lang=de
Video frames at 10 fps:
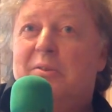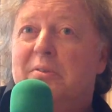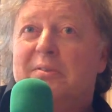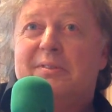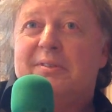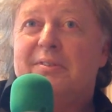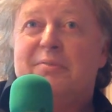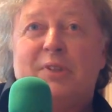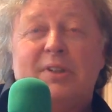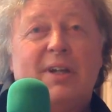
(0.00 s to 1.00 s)
Und
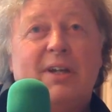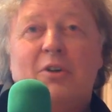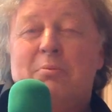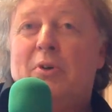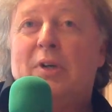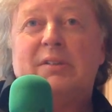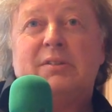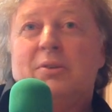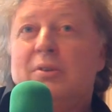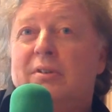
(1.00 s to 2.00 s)
äh, von daher kommen auch
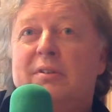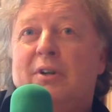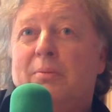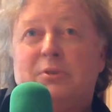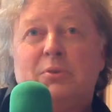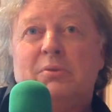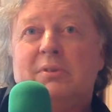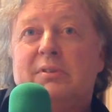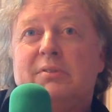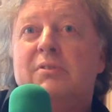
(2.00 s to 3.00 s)
ganz neue
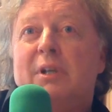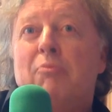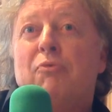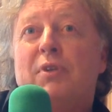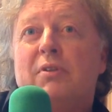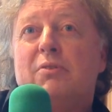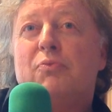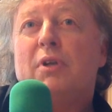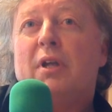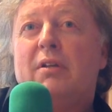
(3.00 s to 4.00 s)
Optionen des
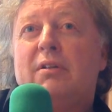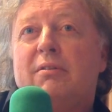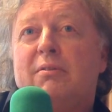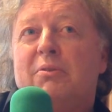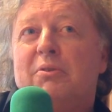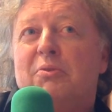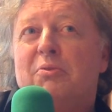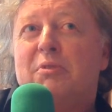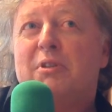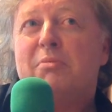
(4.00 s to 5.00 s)
Zusammenfindens. Vielleicht äh,
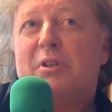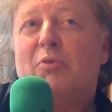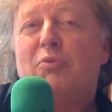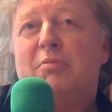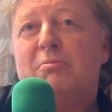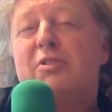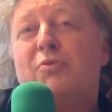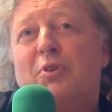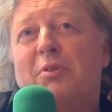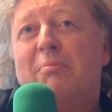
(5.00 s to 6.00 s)
gibt es dann auch wieder
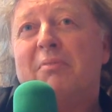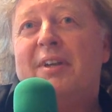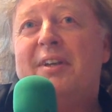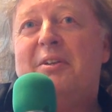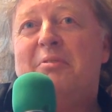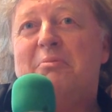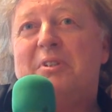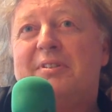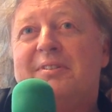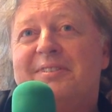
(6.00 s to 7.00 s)
Mischformen
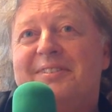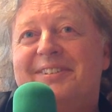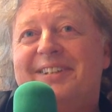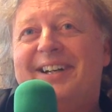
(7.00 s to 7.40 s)
mit äh,